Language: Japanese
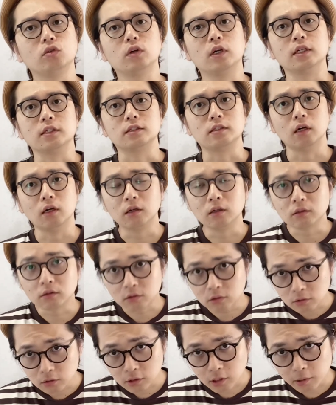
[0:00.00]
画参
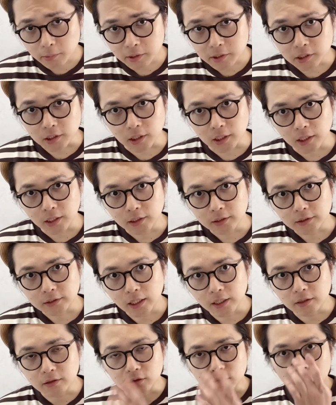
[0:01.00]
考になりましたが
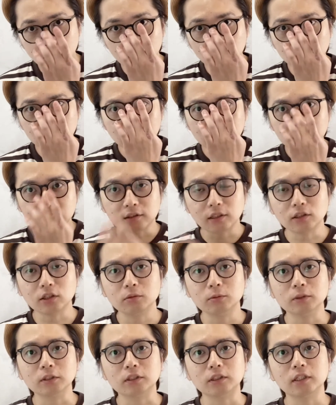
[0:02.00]
参考になったと
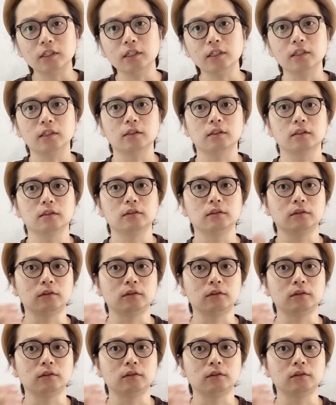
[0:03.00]
思ったら